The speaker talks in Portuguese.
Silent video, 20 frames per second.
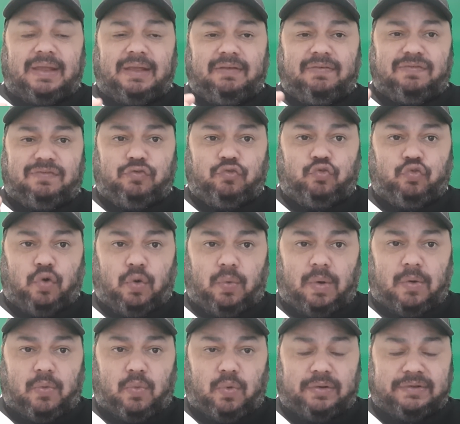Esse
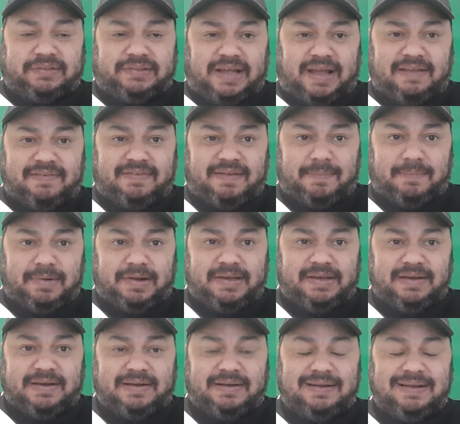jogo acontece
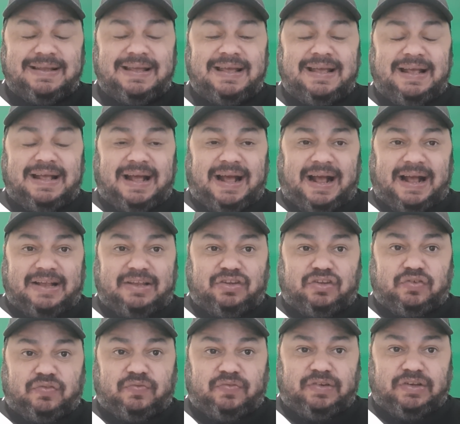amanhã
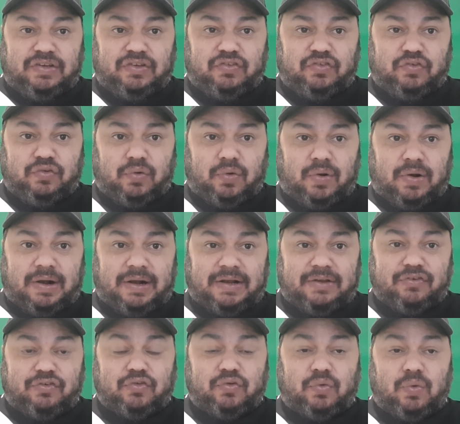às 20
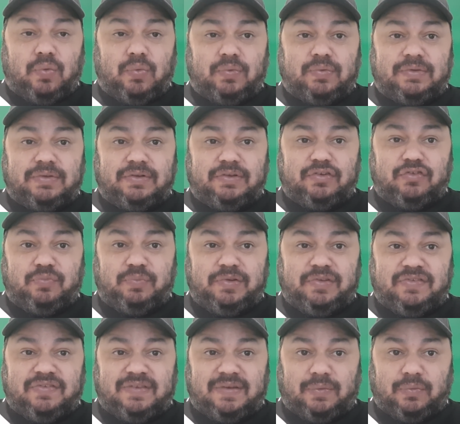horas com
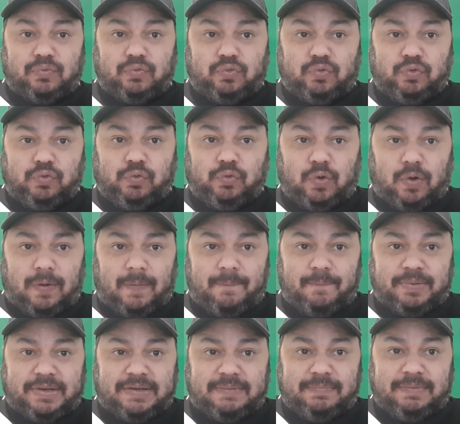transmissão do
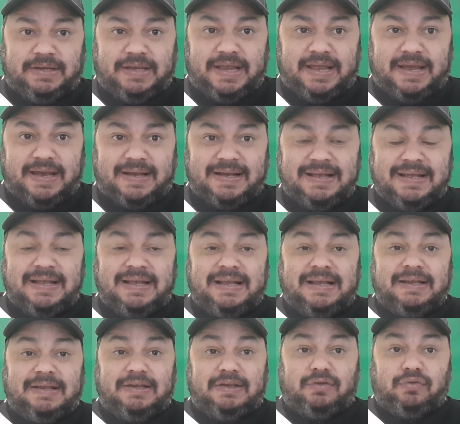Premier
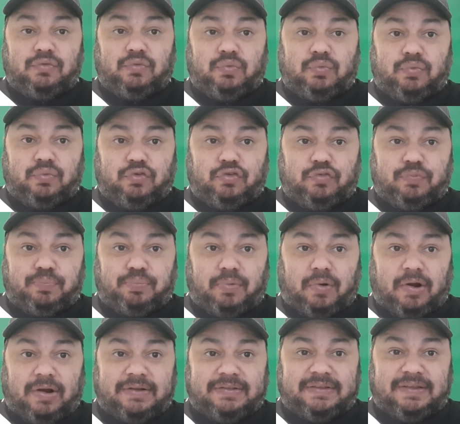e do
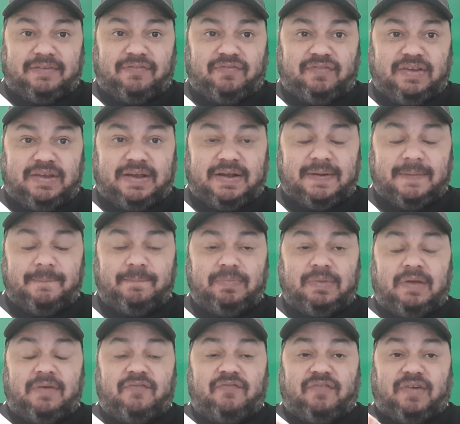Sport TV.
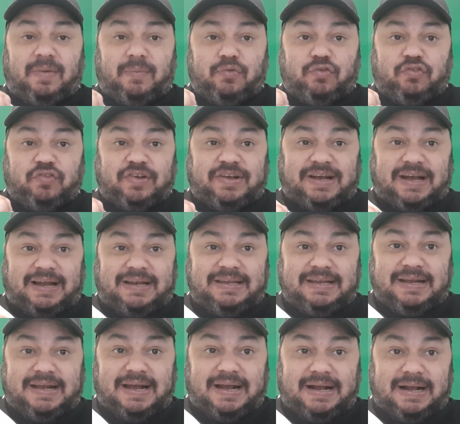Vamos ficar
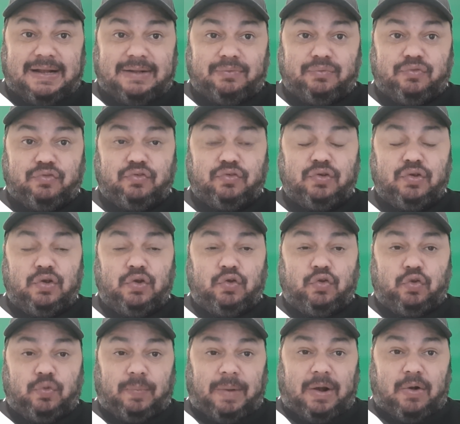ligados
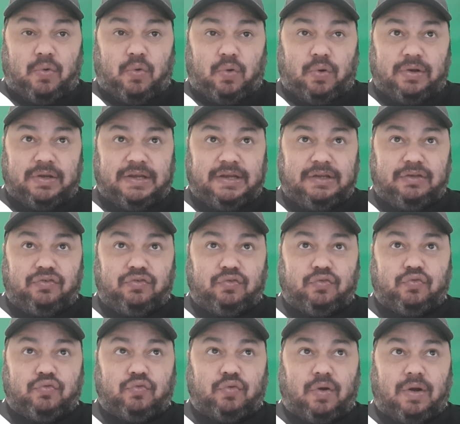numa corrente
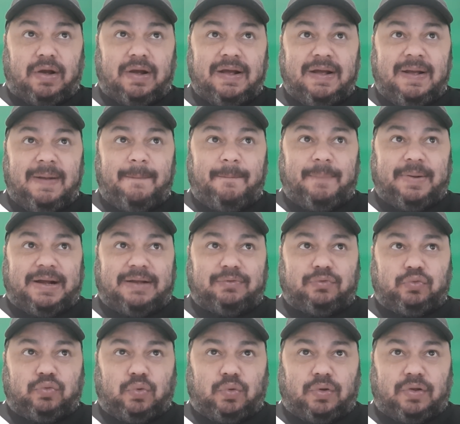só para
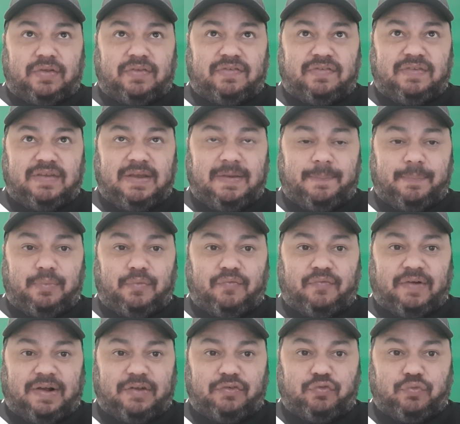torcer para o
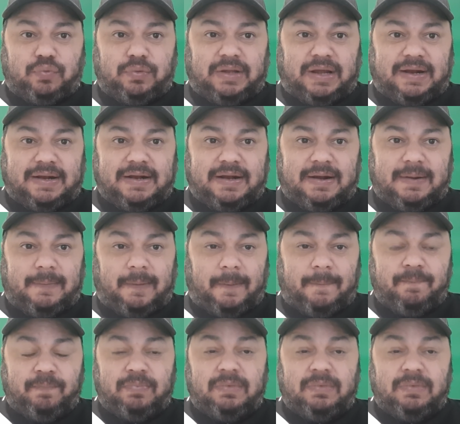Vasco da Gama.